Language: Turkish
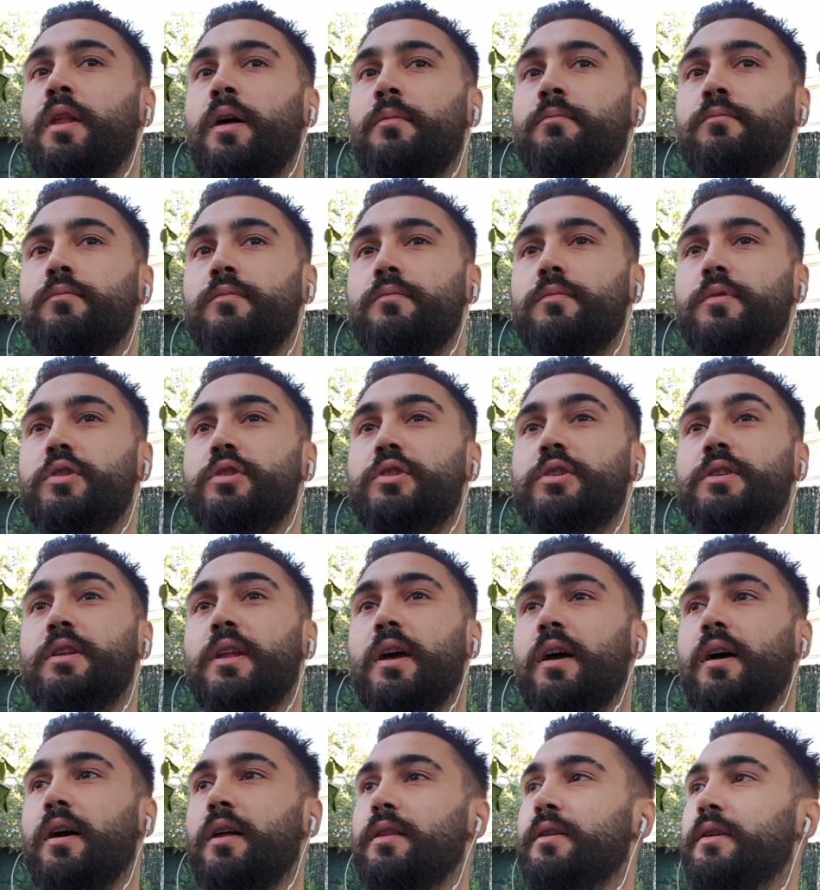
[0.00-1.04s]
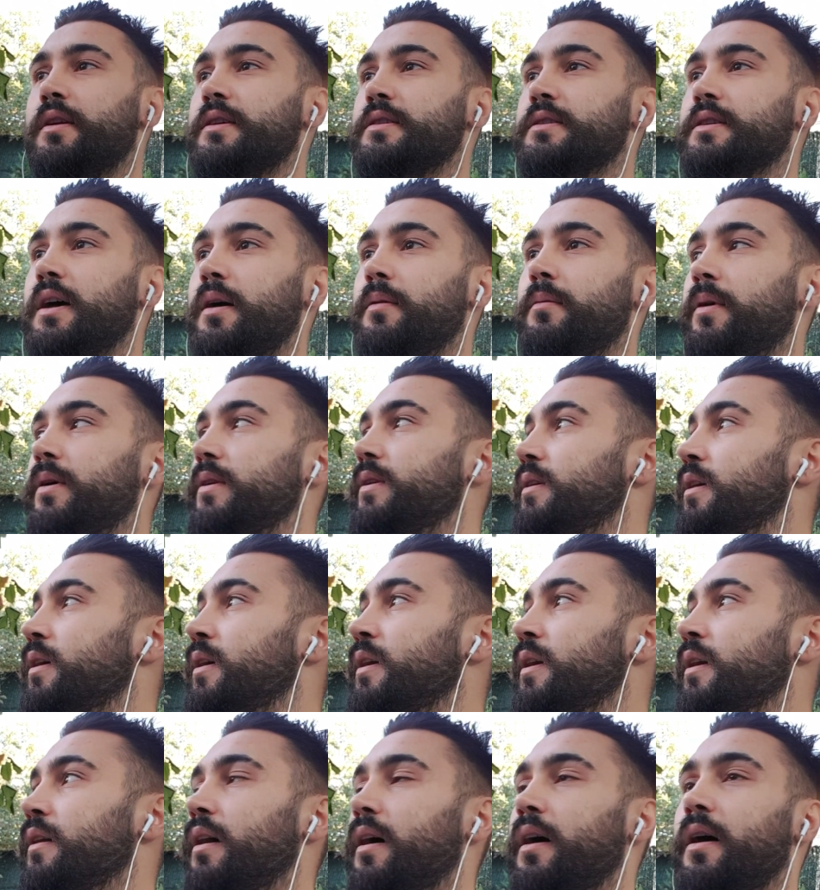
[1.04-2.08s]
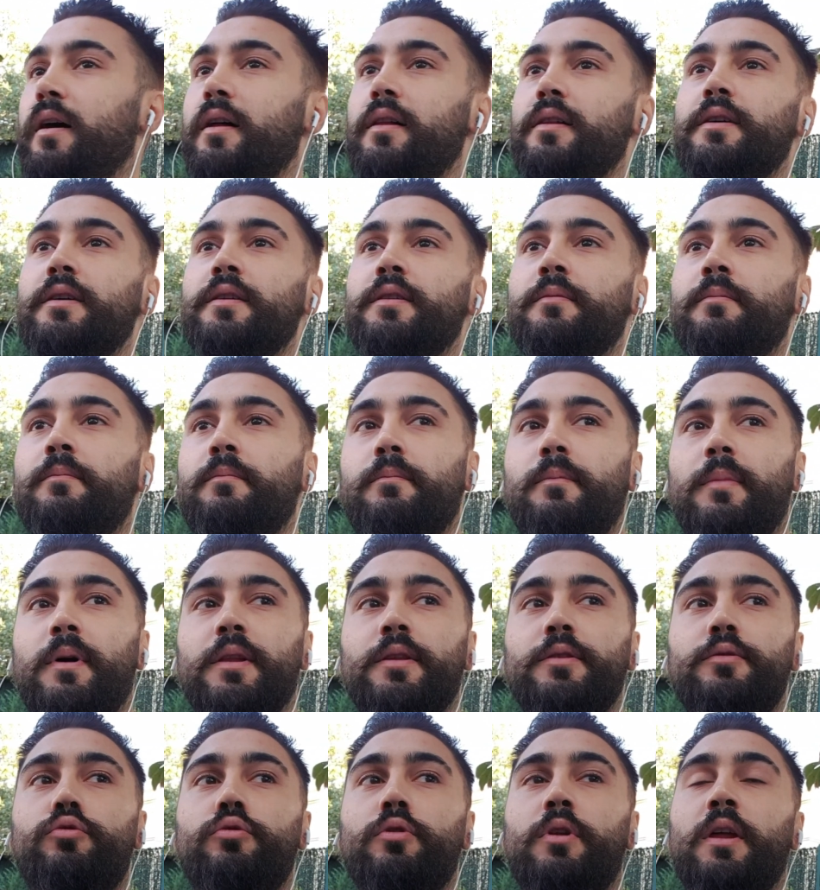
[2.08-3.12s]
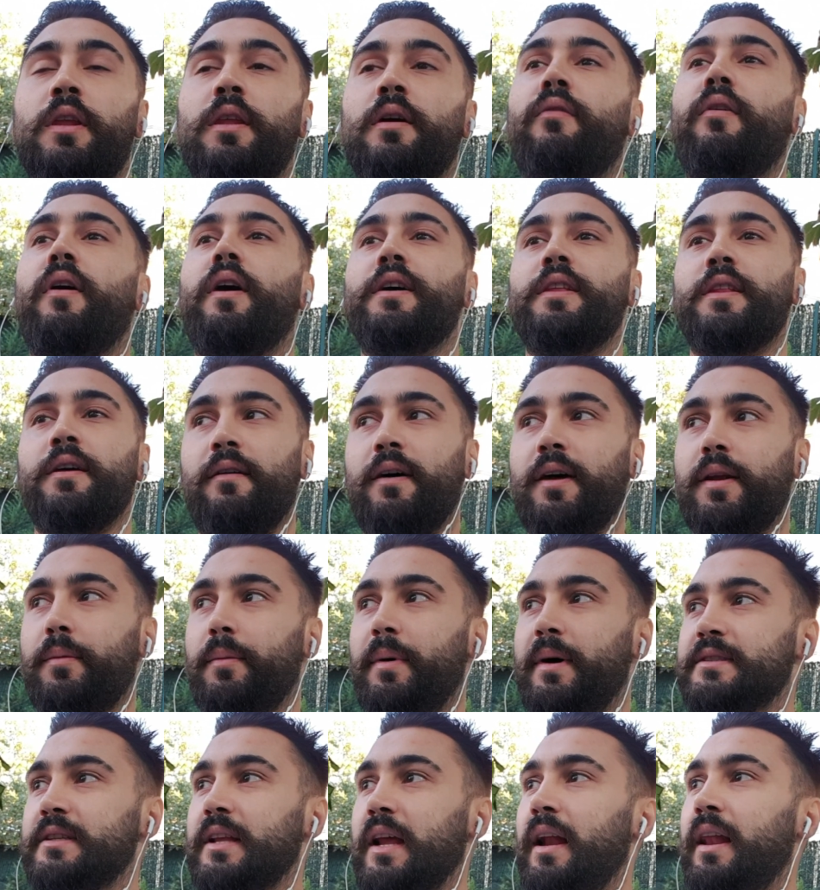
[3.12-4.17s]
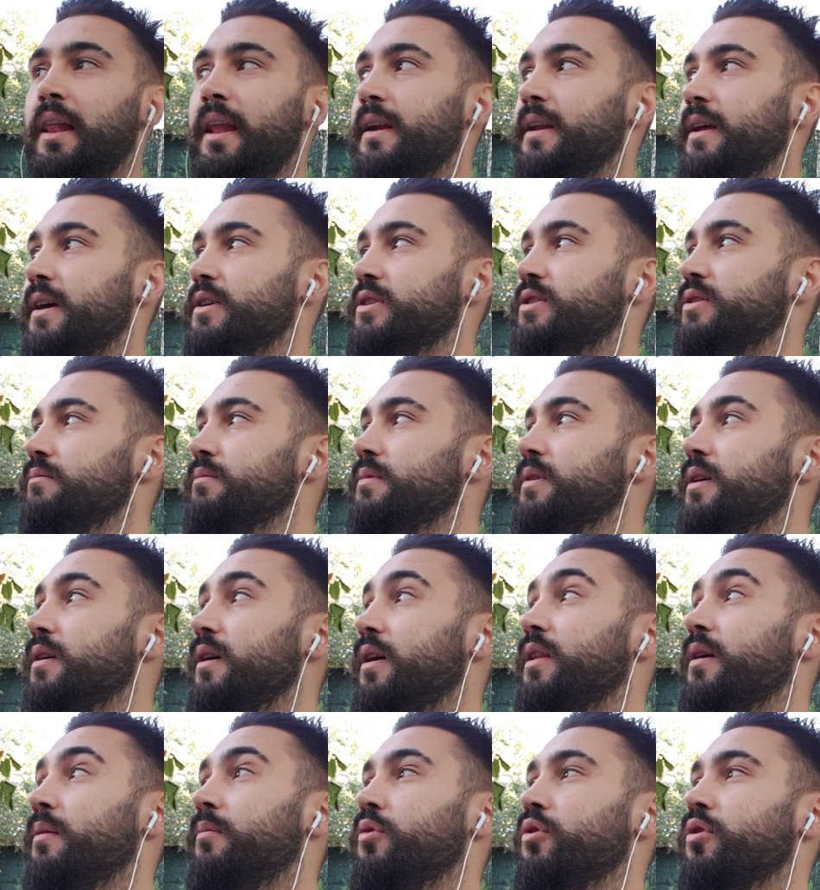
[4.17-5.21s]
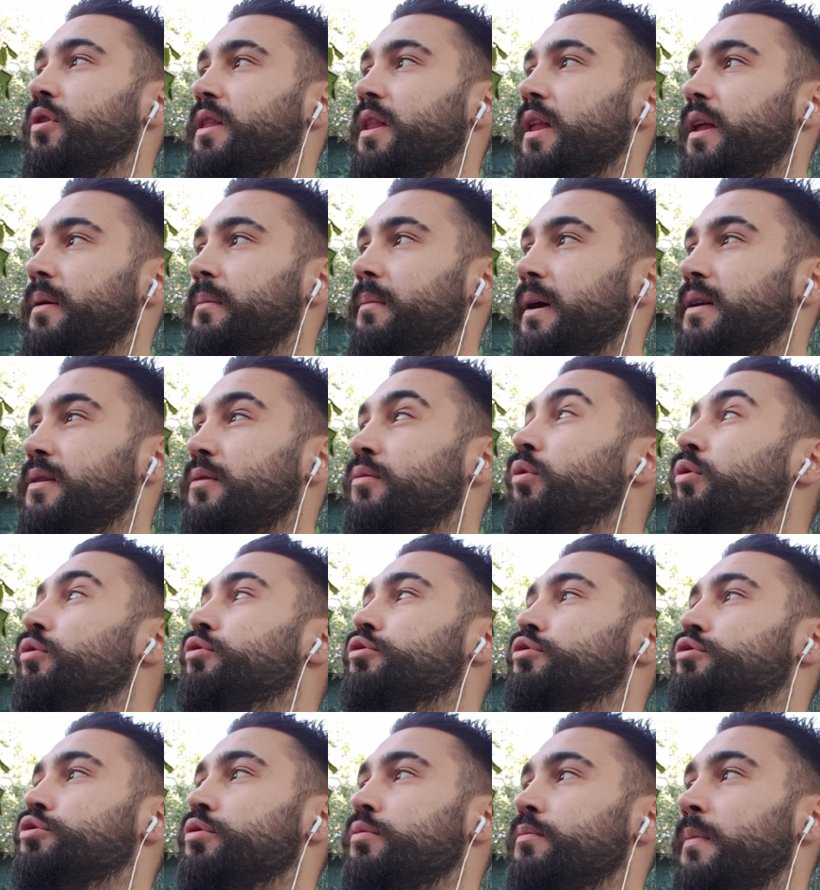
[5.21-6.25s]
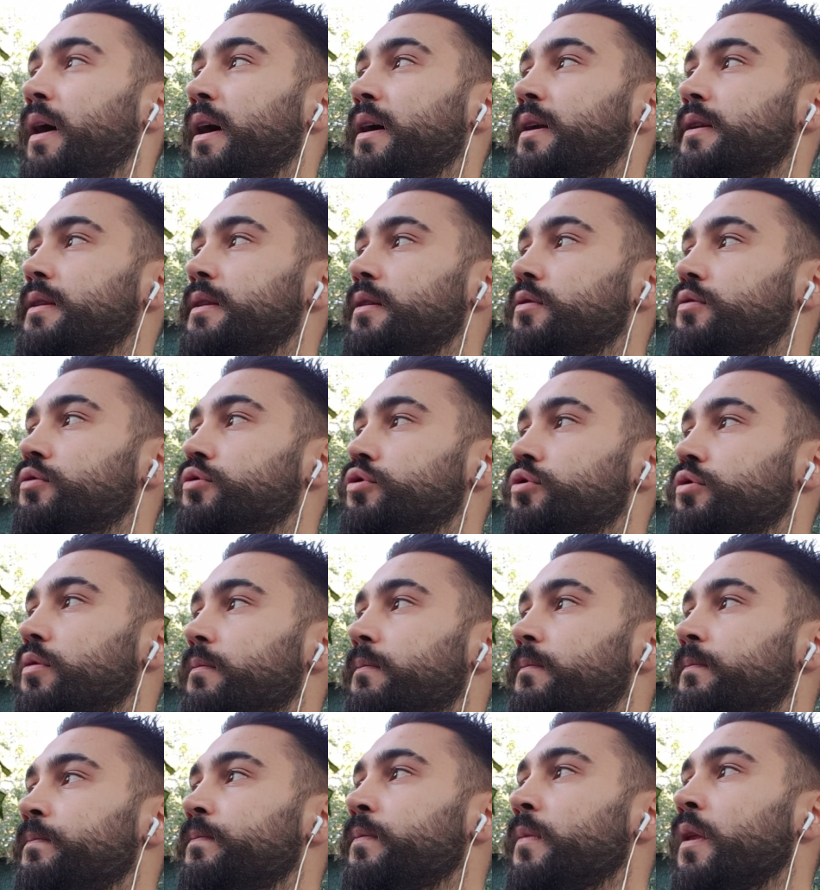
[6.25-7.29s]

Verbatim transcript: adam. içinde kalır hesabı hani. Ağlayanın malı gülene fayda vermez derler ya. Şimdi adam o kadar baktı otursun bari diye düşündüm.